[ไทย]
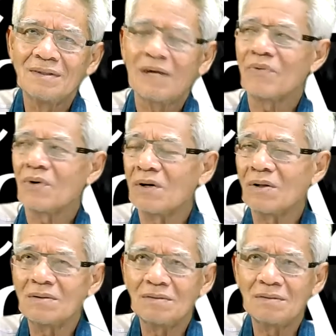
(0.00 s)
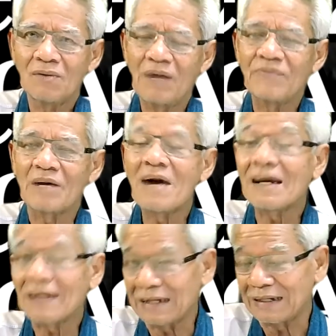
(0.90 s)
รับรองความสามาร
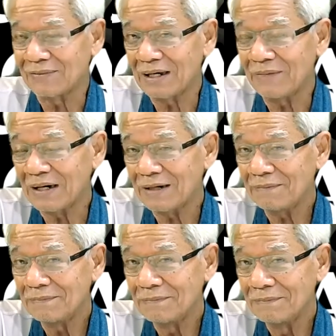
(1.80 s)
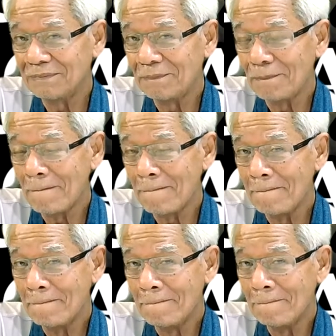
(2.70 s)
ถอ่ะนะโอเคไหมครับ
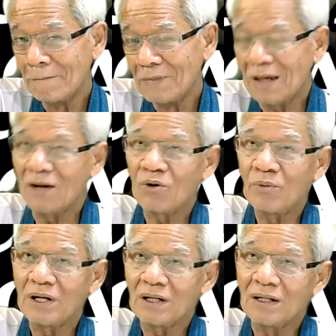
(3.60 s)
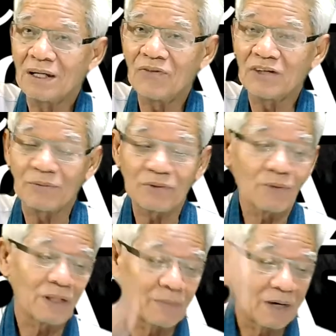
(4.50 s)
ไอเราก็ไม่ได้เคยคิดว่าจะต้อง
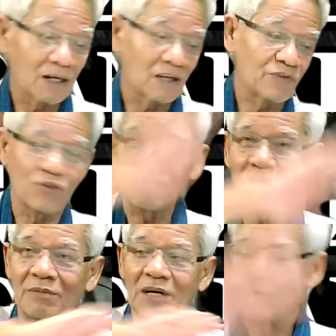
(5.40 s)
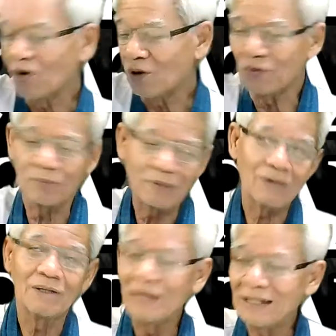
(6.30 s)
ไปทำงานกับฝรั่งฝรั่งบ้าบอเขาบอกเปล่า
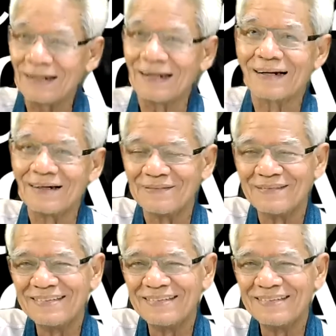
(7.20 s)
เลยไม่เลยครับ